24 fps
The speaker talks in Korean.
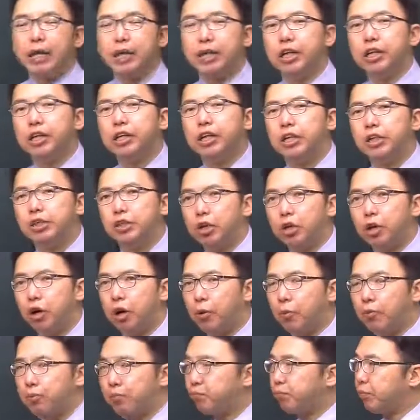이런 게
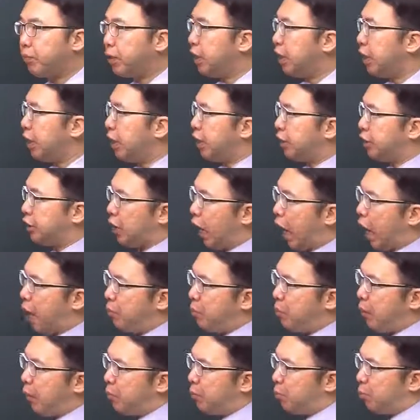있어요. 지금
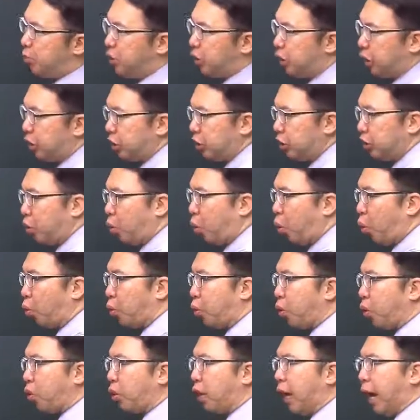앞에 문제에서는
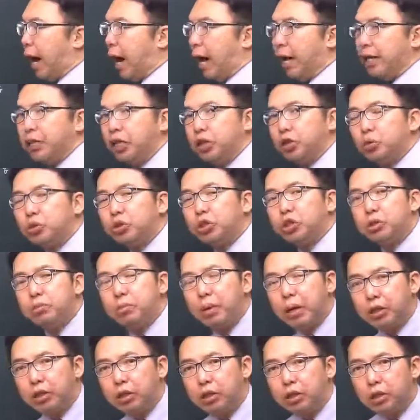고려를 안
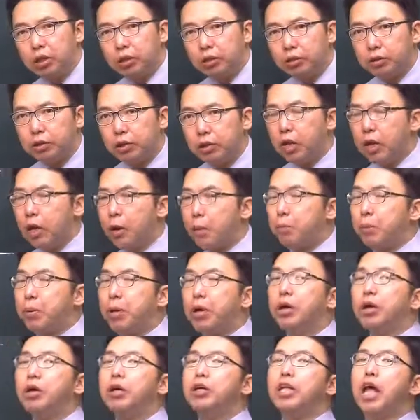해줬지만은
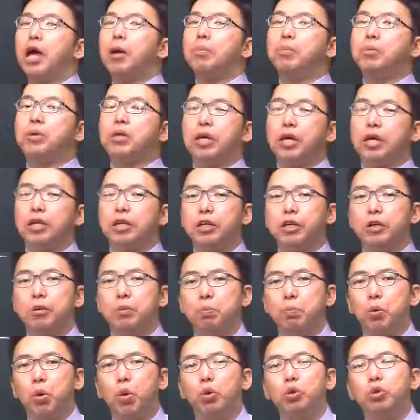
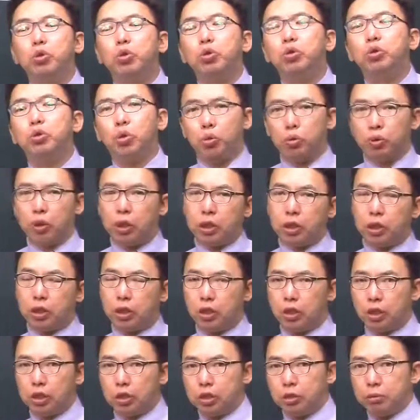변압기에는 표준
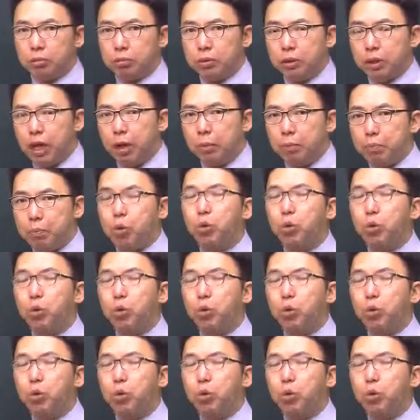용량이라는 게 있습니다.